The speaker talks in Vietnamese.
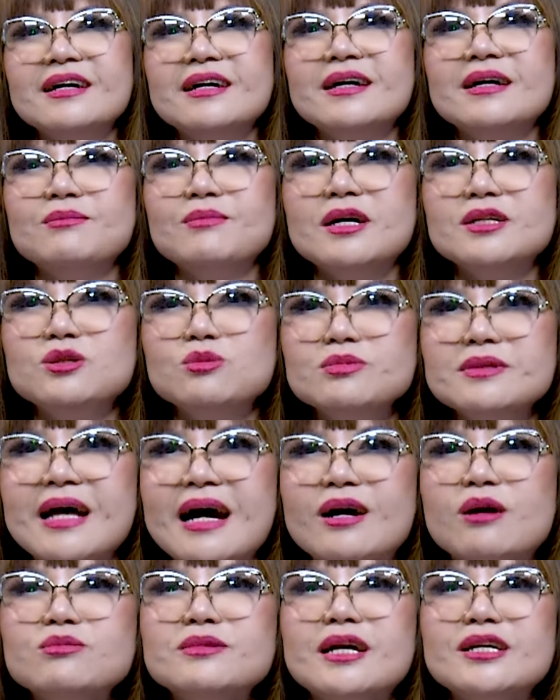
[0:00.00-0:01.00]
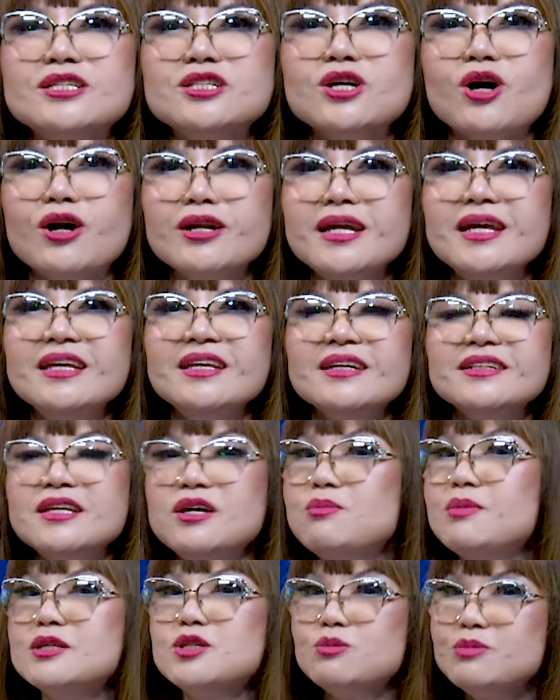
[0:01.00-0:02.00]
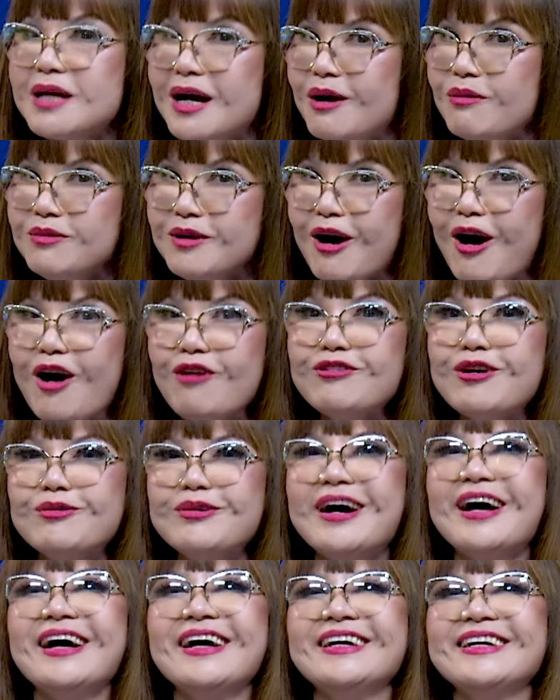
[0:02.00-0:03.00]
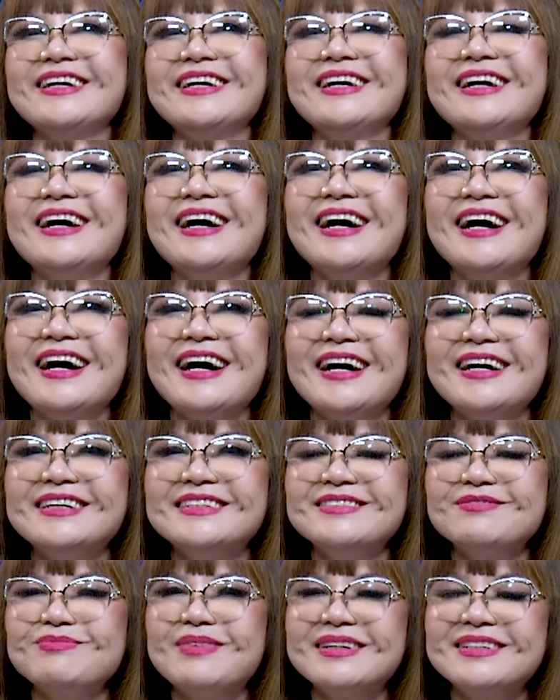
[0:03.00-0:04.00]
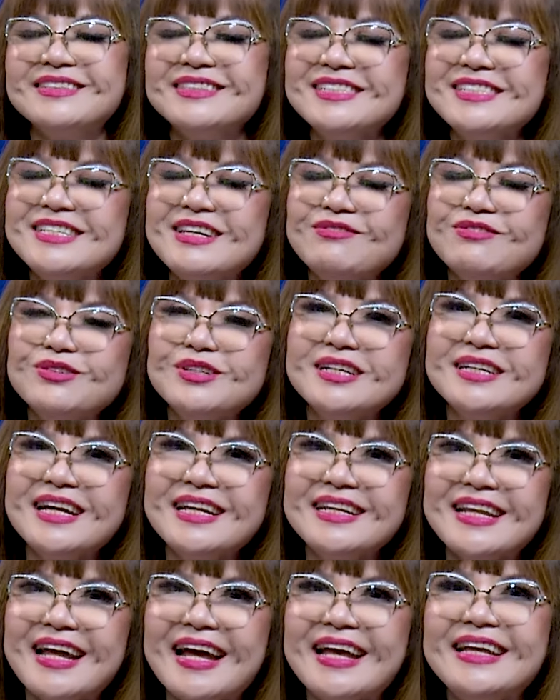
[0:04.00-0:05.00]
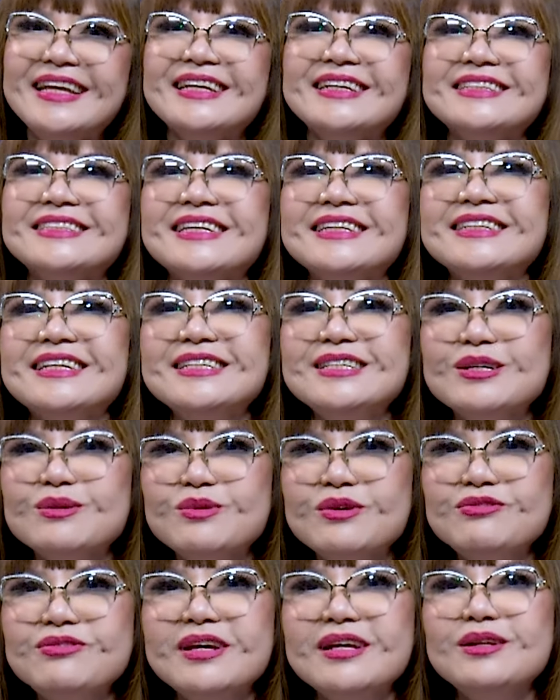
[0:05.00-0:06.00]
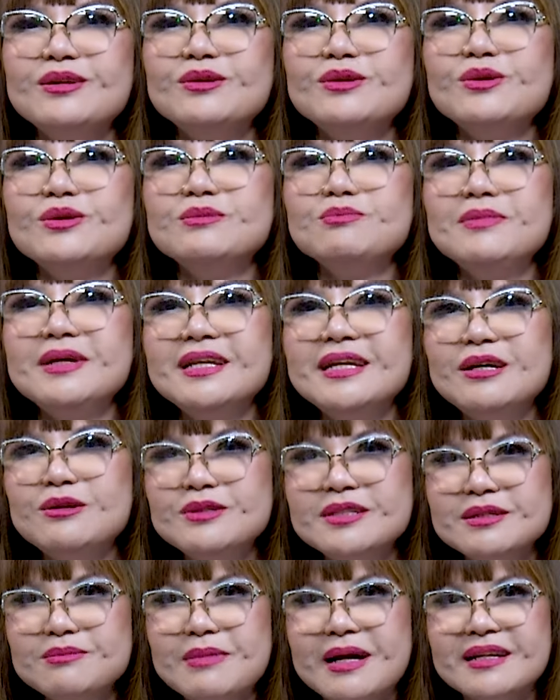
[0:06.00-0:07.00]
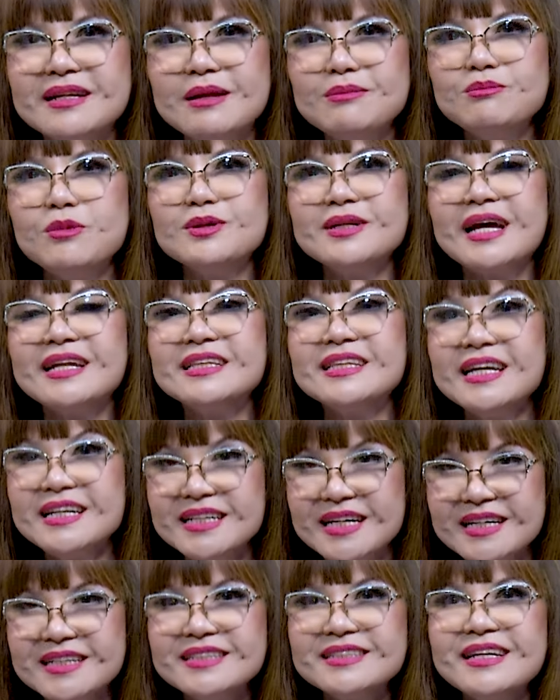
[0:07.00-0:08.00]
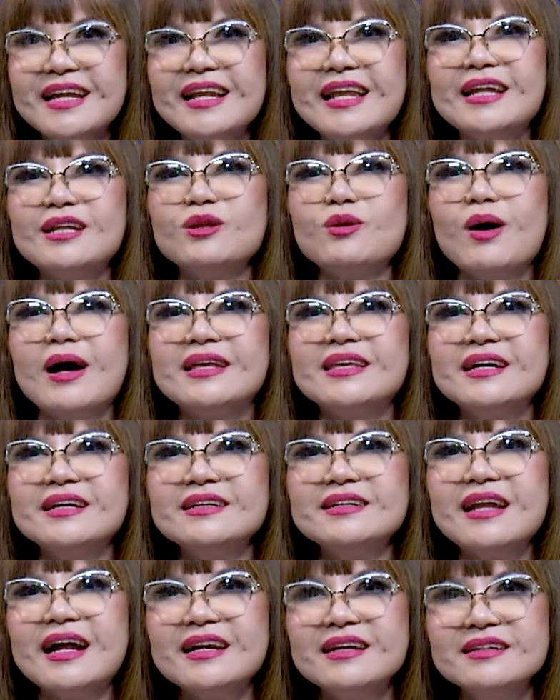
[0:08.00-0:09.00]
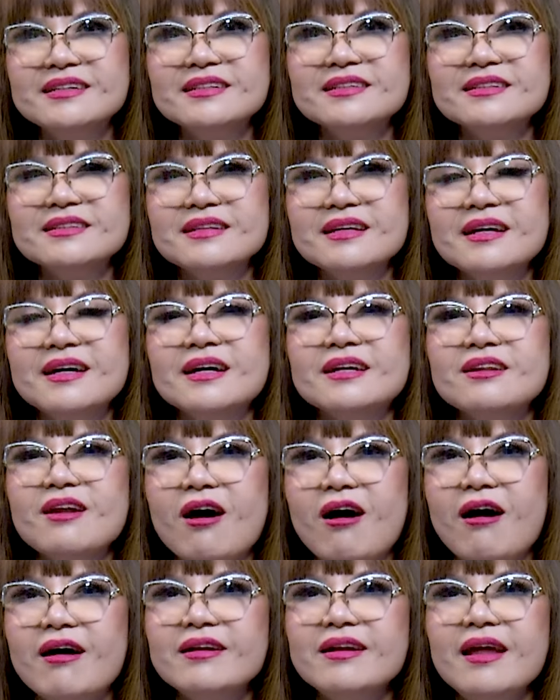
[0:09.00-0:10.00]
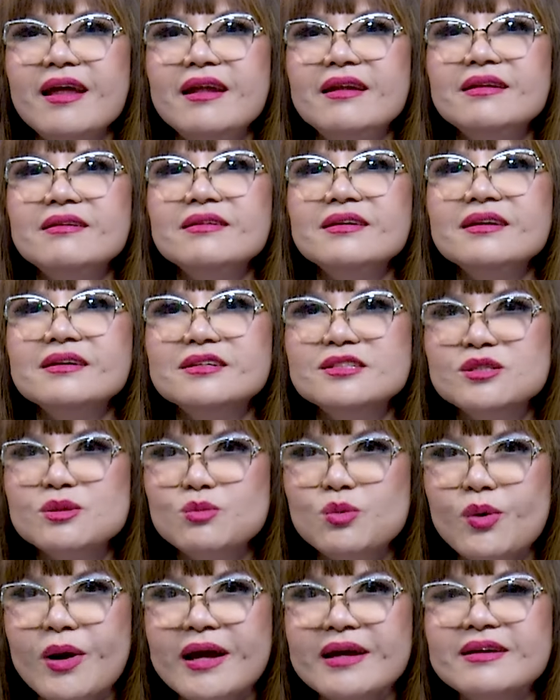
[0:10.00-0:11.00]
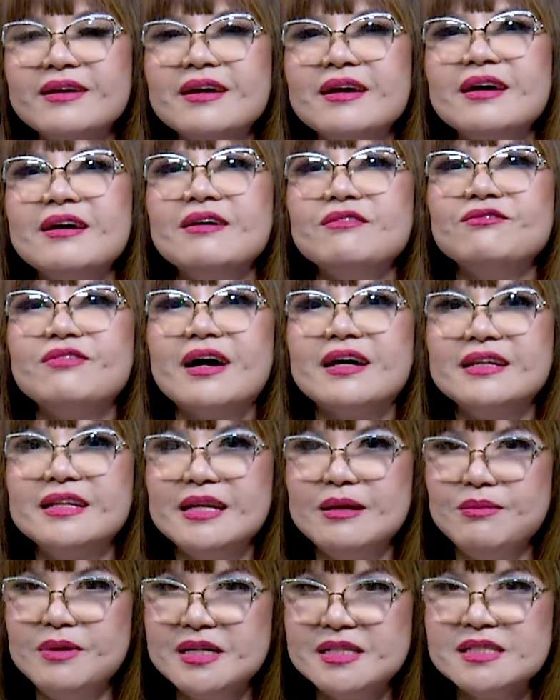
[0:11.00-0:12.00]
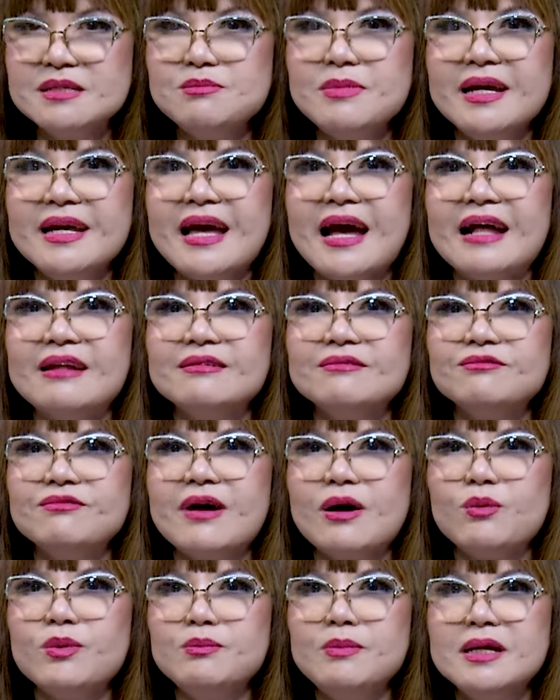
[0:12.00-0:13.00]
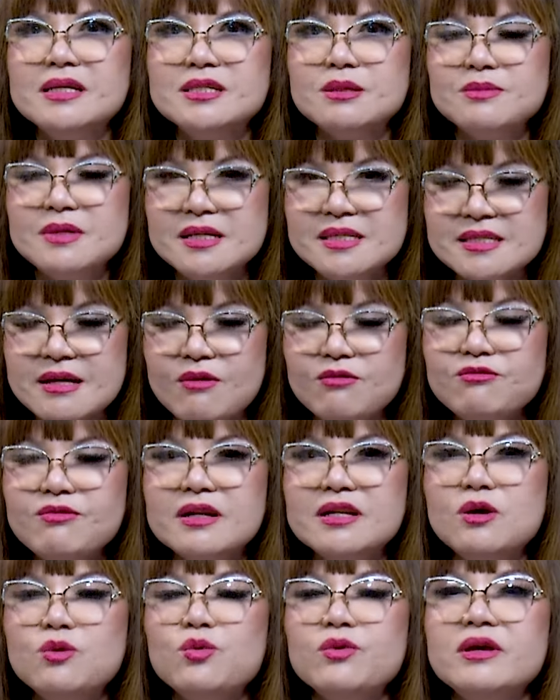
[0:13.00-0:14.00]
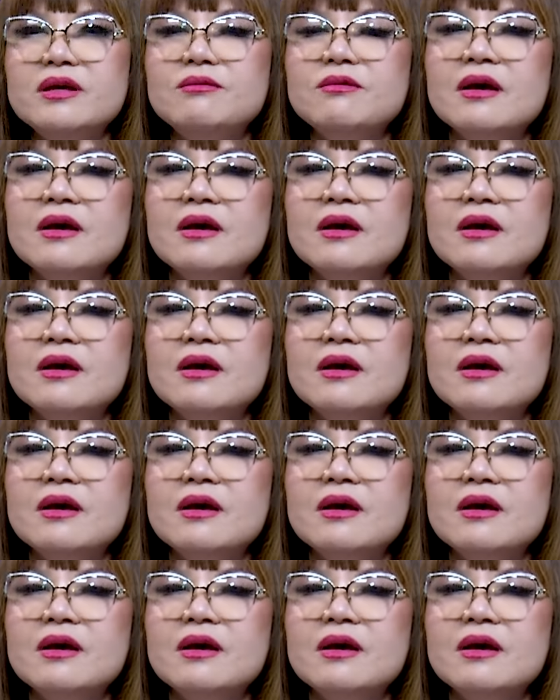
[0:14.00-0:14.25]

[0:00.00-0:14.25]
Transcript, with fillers: bởi chúng ta không thể cho đi những điều mà chúng ta không có, phải không ạ? Chương trình Phụ Nữ Ngày Nay xin kính chúc quý vị luôn luôn biết yêu thương bản thân một cách tích cực để lan tỏa những năng lượng đó đến những người xung quanh và tìm được sự bình an và quân bình trong đời sống. Và nếu quý vị